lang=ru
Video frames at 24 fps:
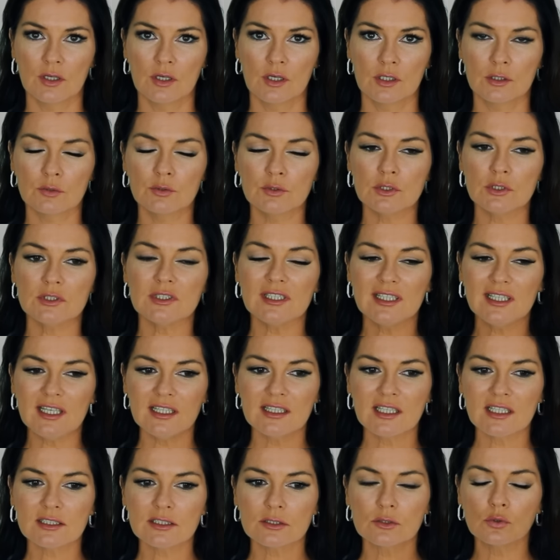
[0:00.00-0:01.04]
То есть ей
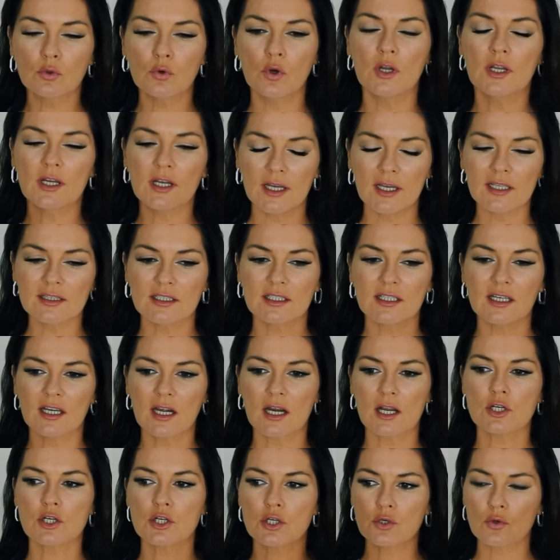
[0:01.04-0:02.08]
настолько это
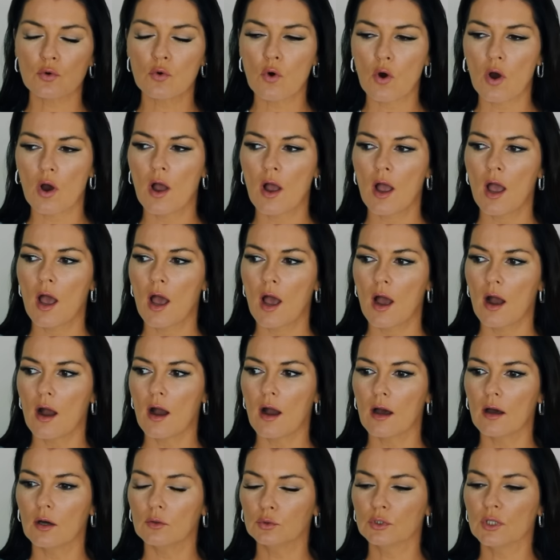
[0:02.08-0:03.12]
хорошо
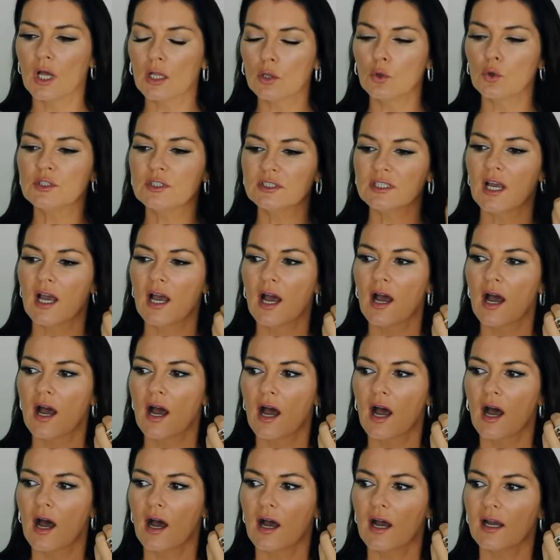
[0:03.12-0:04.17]
а, удалось
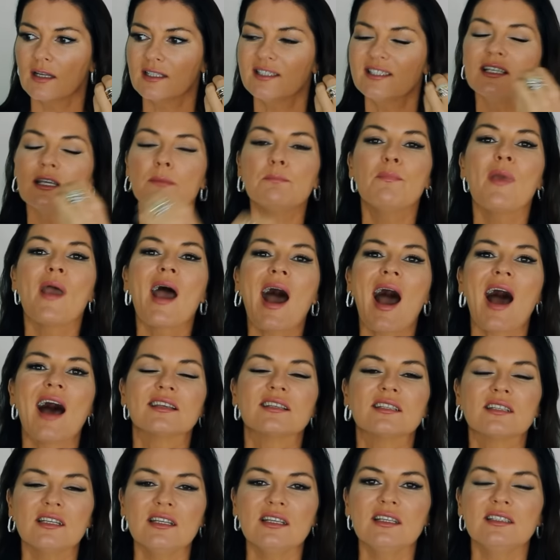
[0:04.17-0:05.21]
тебя,
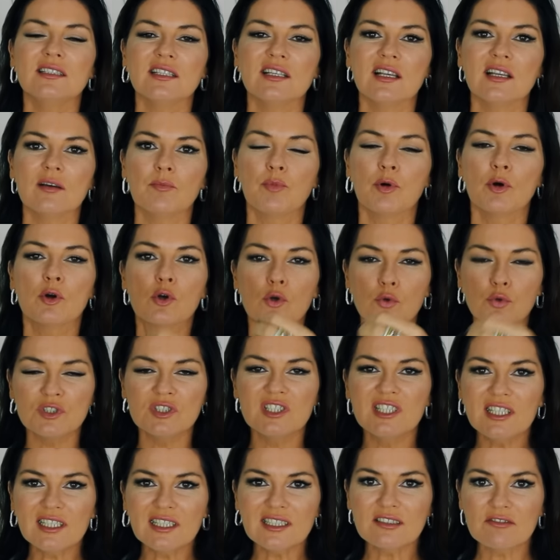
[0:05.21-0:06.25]
зрителя,
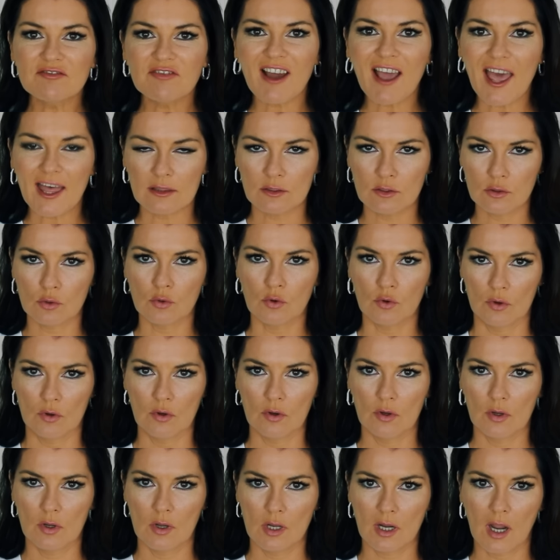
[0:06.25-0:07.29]
погрузить в это,
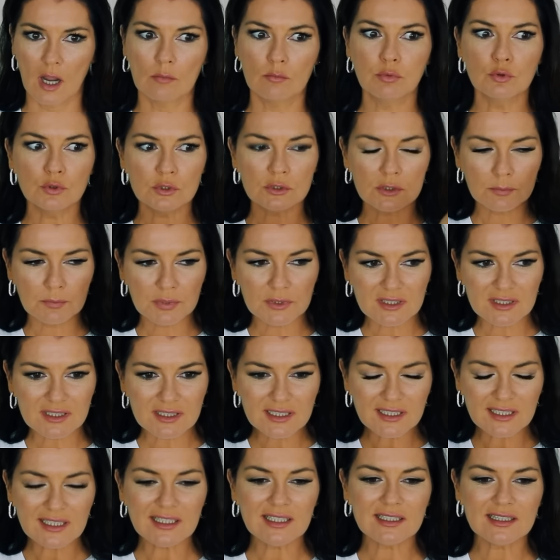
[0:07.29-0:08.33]
как будто бы
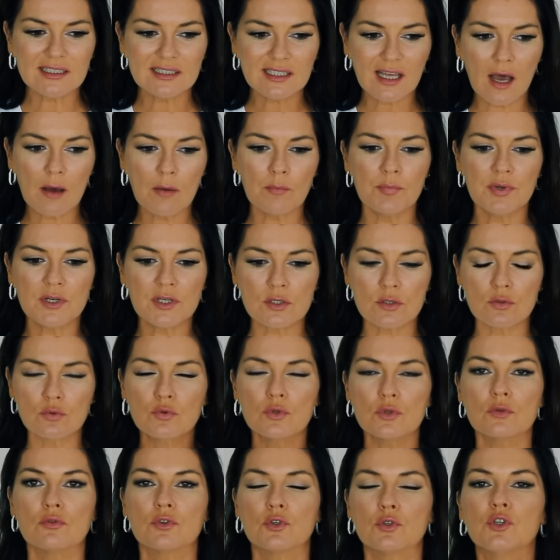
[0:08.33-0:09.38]
ты там
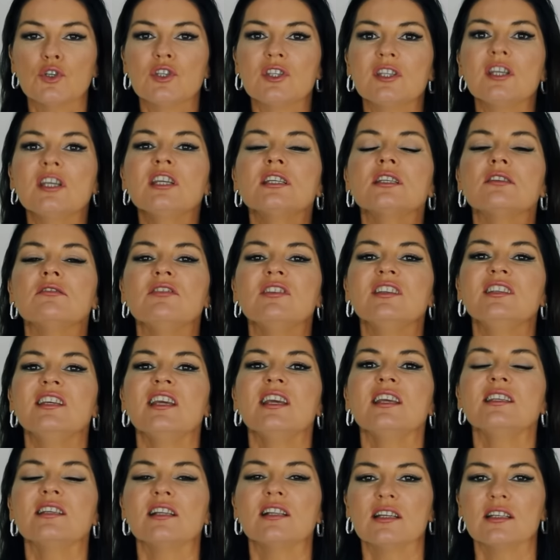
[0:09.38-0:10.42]
присутствуешь, то есть ты
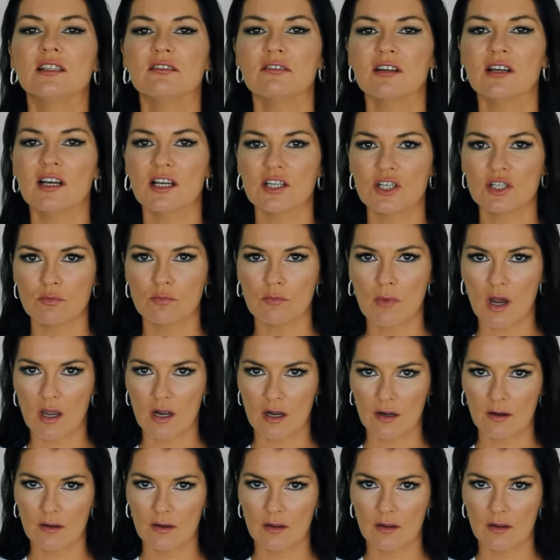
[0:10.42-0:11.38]
свидетель этого кошмара.